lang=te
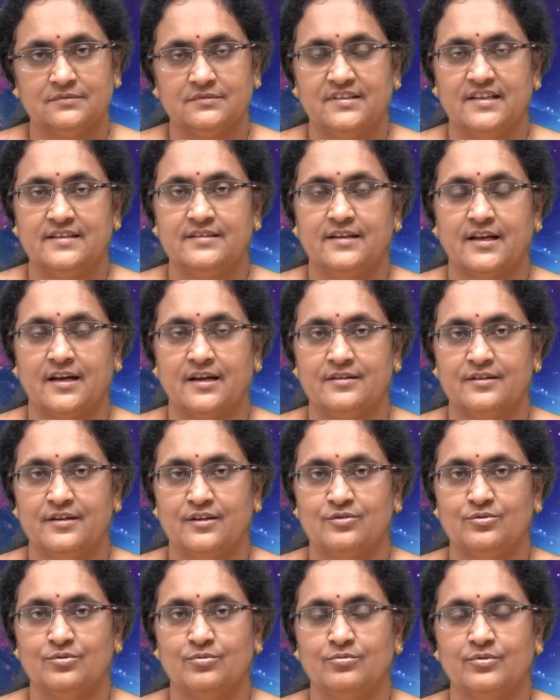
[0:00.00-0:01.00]
సంచారం
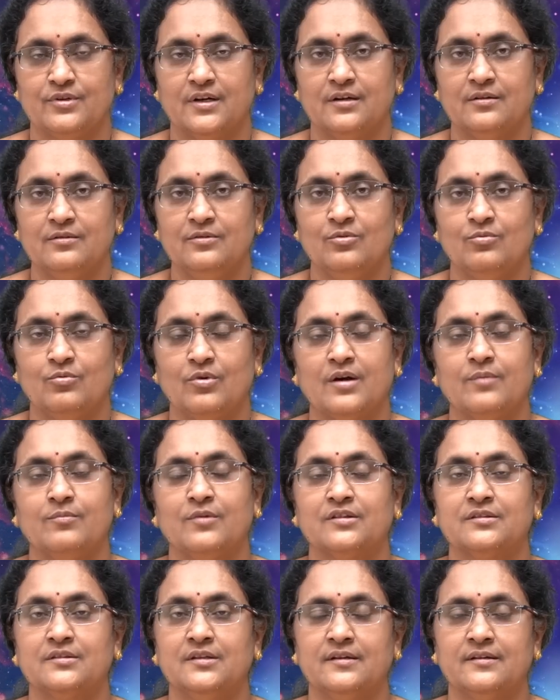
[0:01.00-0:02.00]
చేస్తూ ఉంటాడు ఒక
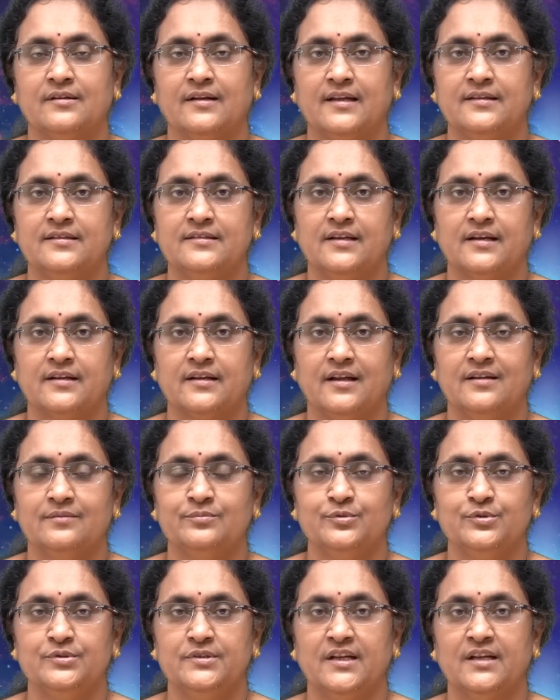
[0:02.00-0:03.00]
మొత్తం రాశి చక్రాన్ని
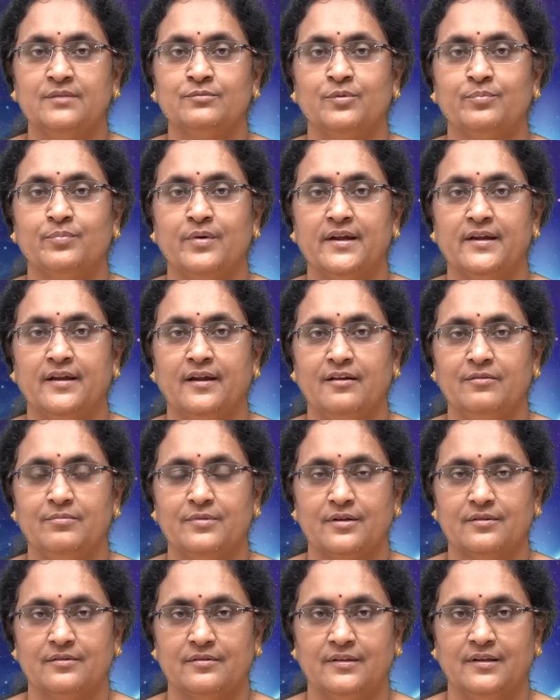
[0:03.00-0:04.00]
పూర్తి చేయడానికి ముప్పై ఏళ్ళు
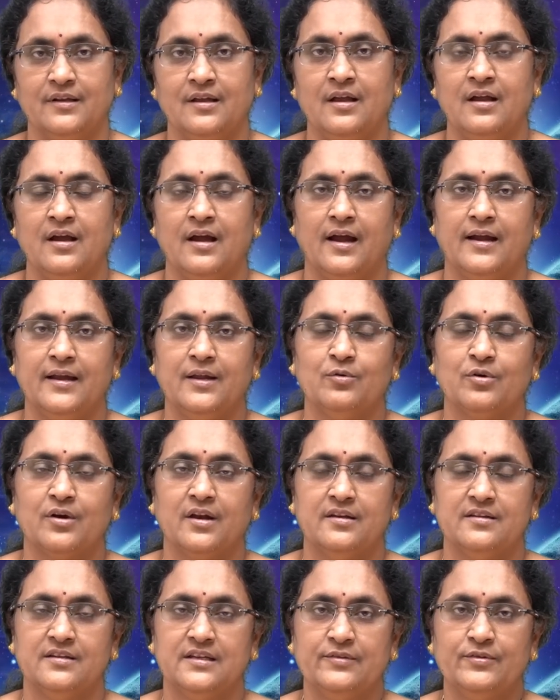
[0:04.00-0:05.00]
పడుతుంది అంటే
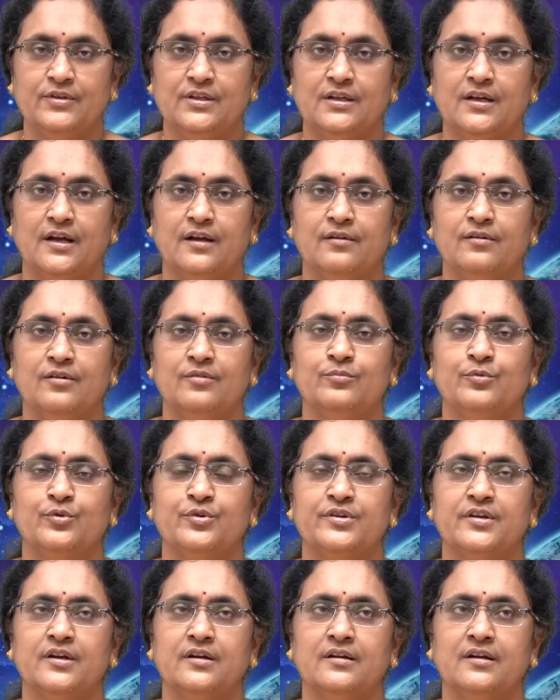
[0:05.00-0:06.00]
ఒకరి జీవితకాలంలో
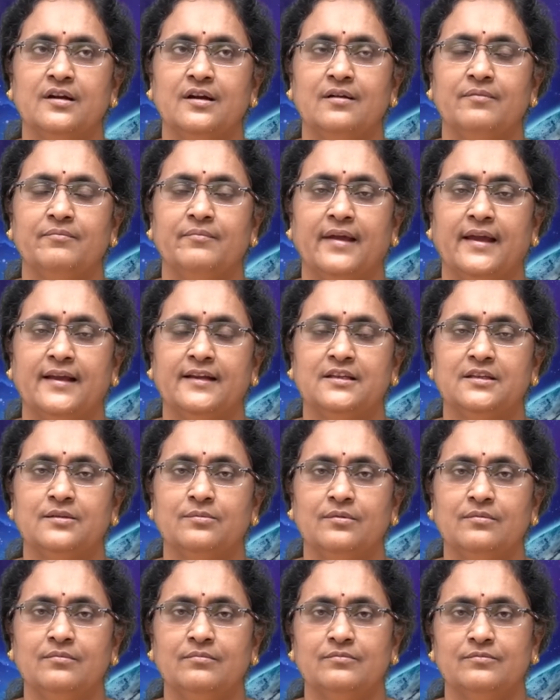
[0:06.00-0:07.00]
ముఖ్యంగా
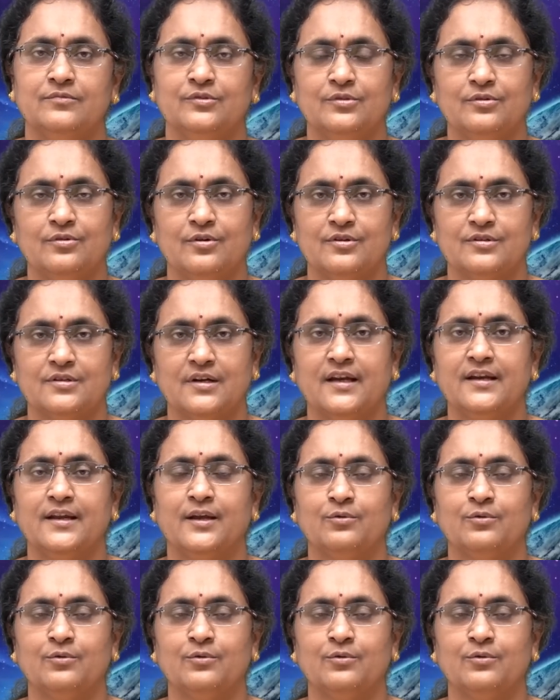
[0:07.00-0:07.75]
మ్యాక్సిమం ముందు రెండు సార్లు